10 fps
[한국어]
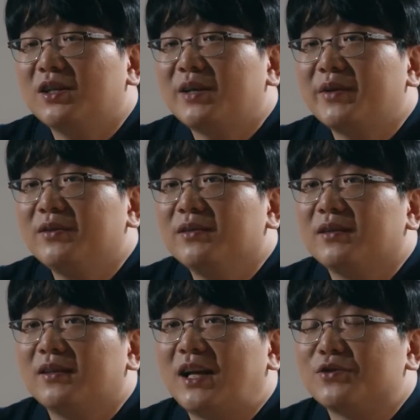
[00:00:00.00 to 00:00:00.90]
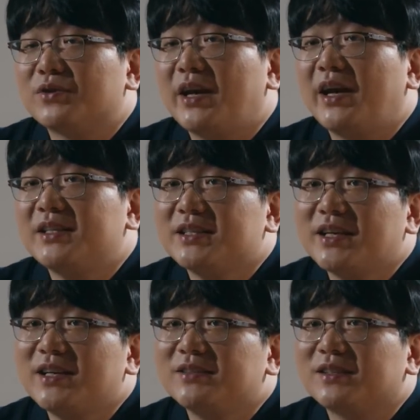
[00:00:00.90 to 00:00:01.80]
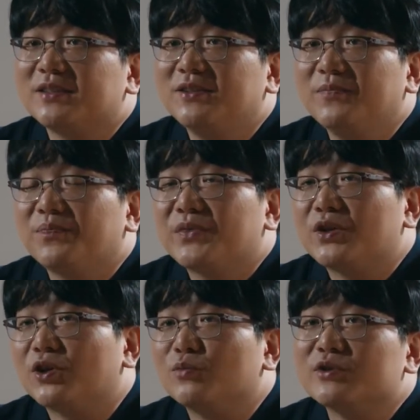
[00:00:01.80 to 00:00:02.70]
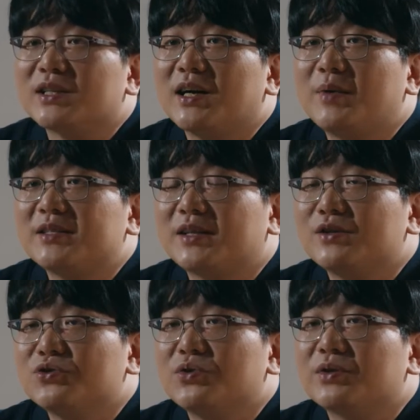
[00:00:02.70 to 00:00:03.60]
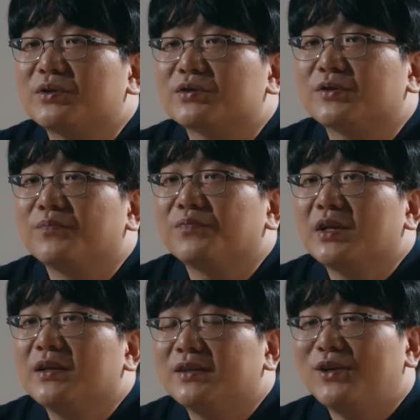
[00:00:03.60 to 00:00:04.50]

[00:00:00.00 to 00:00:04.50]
이렇게 되면 나중에 엣지 케이스에서 여러 문제가 발생할 수도 있는 거죠.